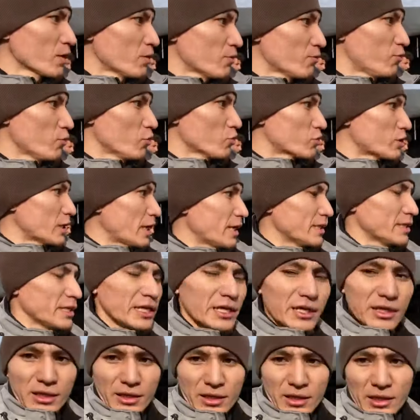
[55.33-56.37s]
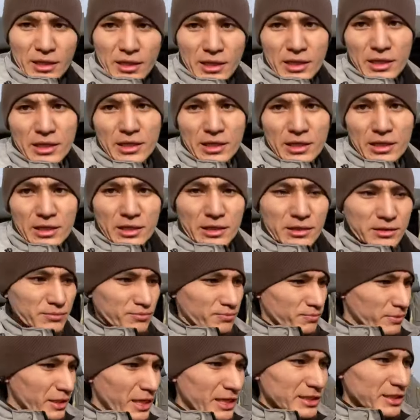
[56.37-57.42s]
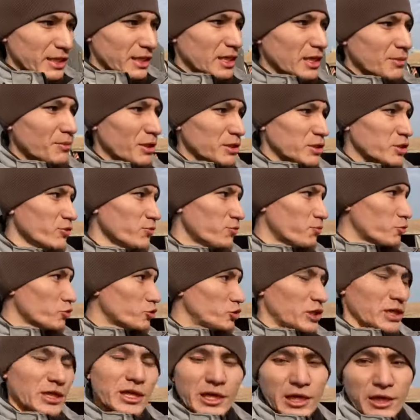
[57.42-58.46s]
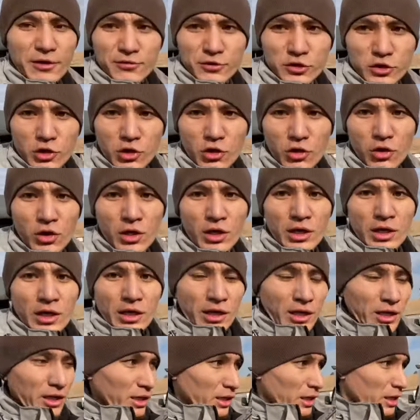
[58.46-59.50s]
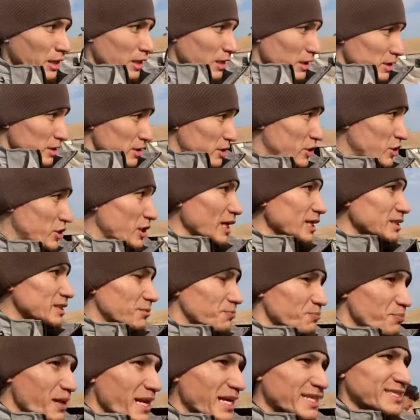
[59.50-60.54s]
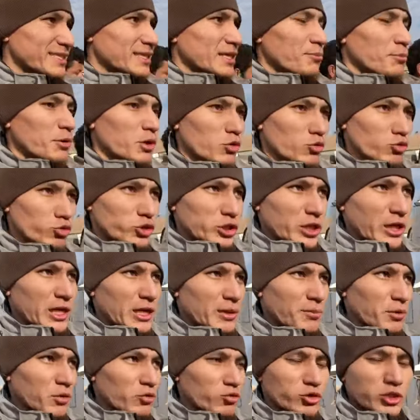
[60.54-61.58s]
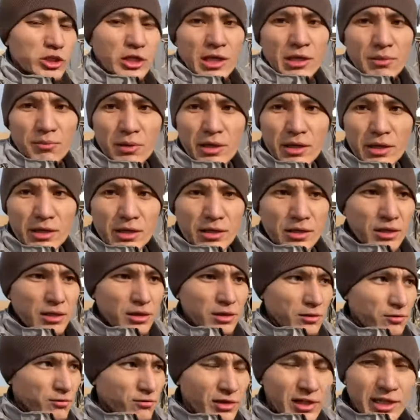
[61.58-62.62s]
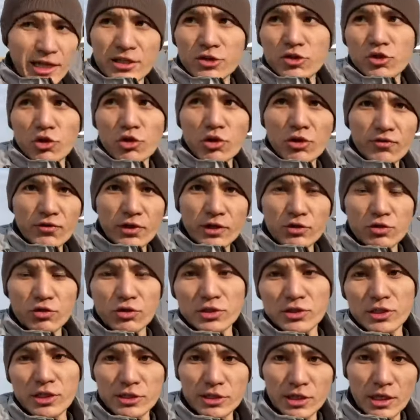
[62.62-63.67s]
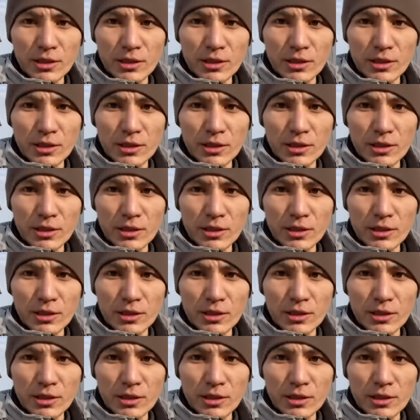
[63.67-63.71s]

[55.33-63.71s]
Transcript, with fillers: Вот, они э, несколько машин впустили и все. Сейчас местными усилиями, усилиями э, волонтеров, которые здесь